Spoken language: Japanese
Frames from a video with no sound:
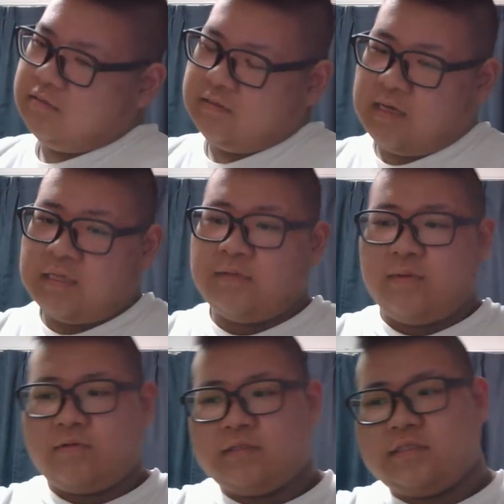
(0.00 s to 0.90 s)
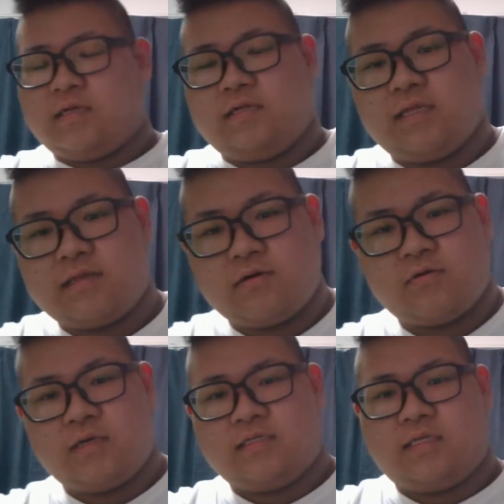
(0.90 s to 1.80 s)
アニメオリジナル入れない方
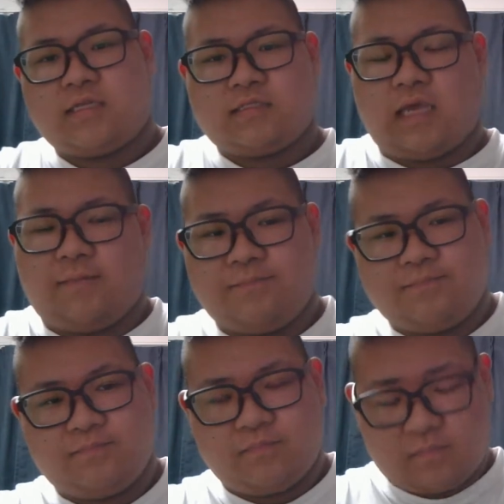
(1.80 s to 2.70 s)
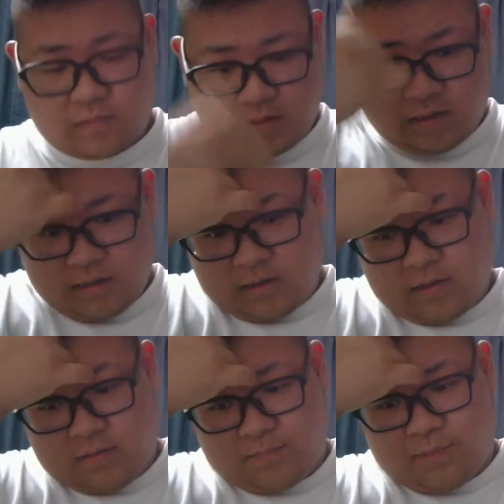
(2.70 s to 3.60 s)
がいいじゃん。だってさ、
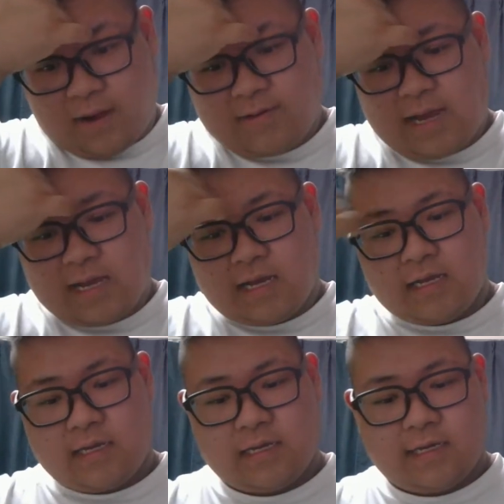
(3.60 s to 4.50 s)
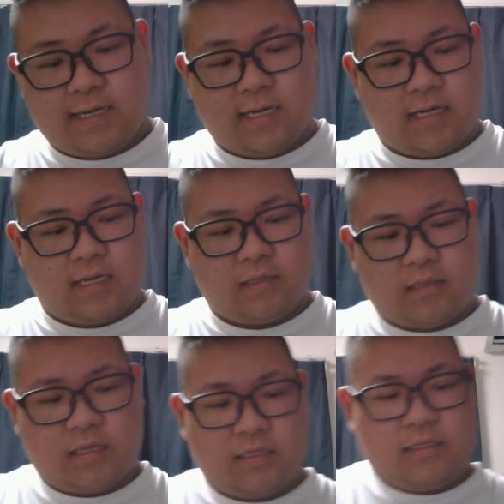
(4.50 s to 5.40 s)
パワー
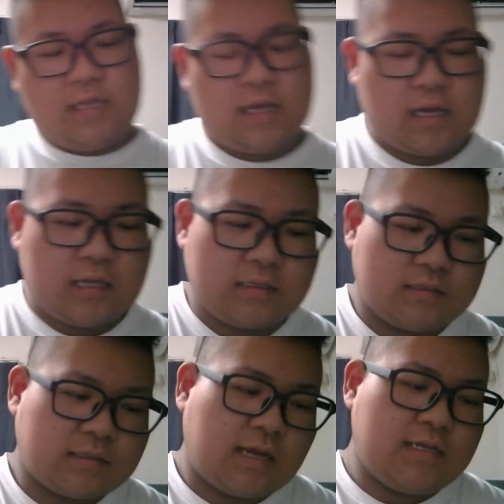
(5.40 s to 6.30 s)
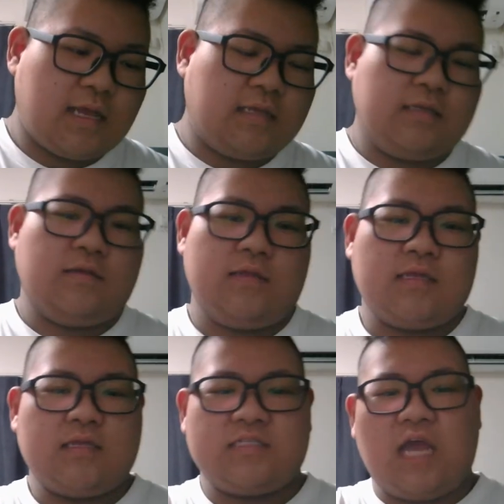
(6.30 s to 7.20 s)
的になんか足りないんだよね。
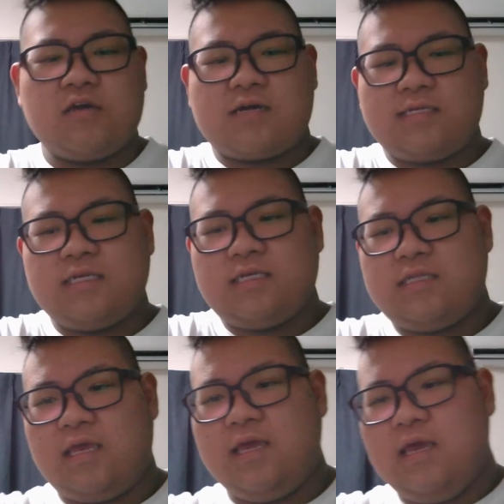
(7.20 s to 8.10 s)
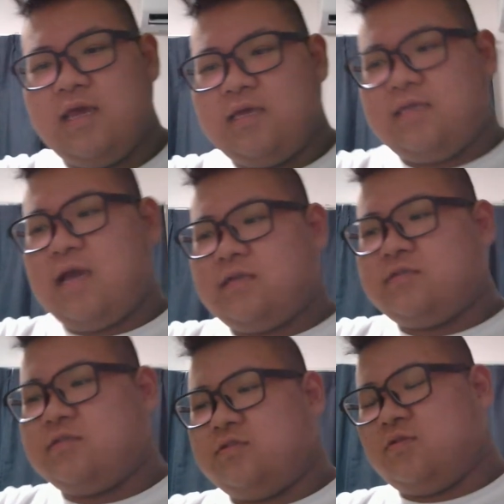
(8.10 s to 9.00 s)
ただ尺稼ぎでやるっ
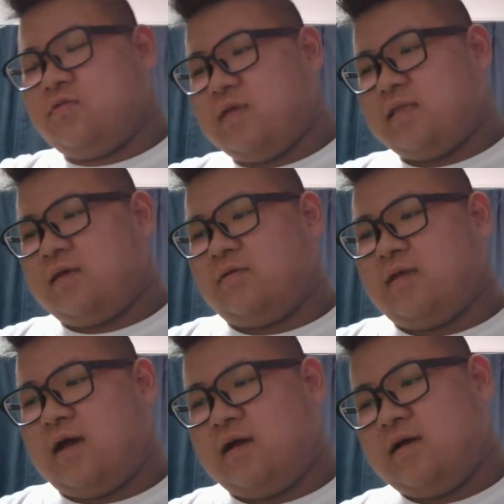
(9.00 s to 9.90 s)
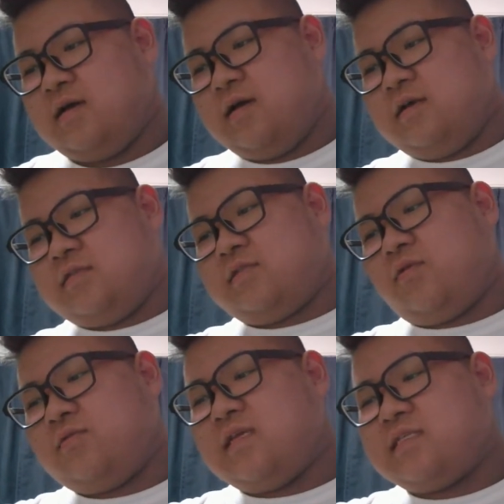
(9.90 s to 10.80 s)
ていう、そのなんだろうな、そ
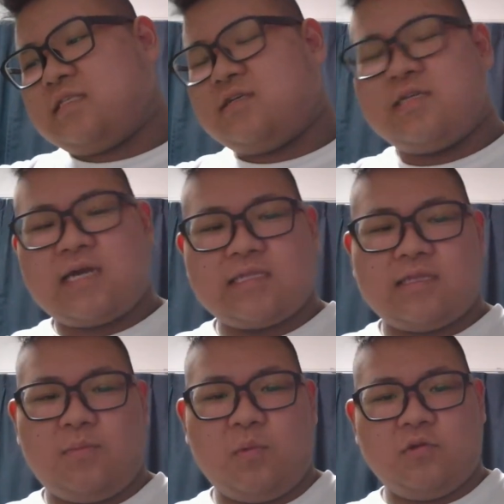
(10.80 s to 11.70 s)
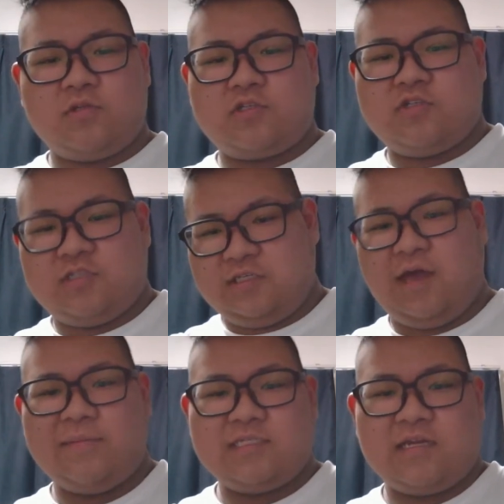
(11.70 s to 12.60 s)
んな作り方で物作っちゃ
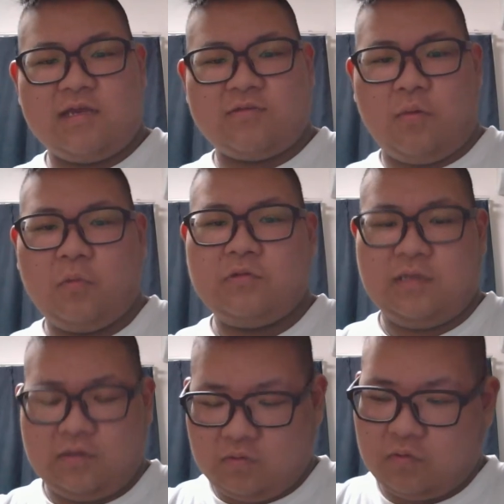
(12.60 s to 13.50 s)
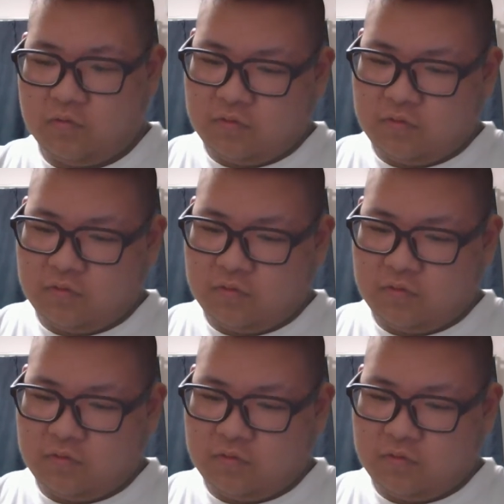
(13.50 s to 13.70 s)
ダメじゃないとは思うんだけど、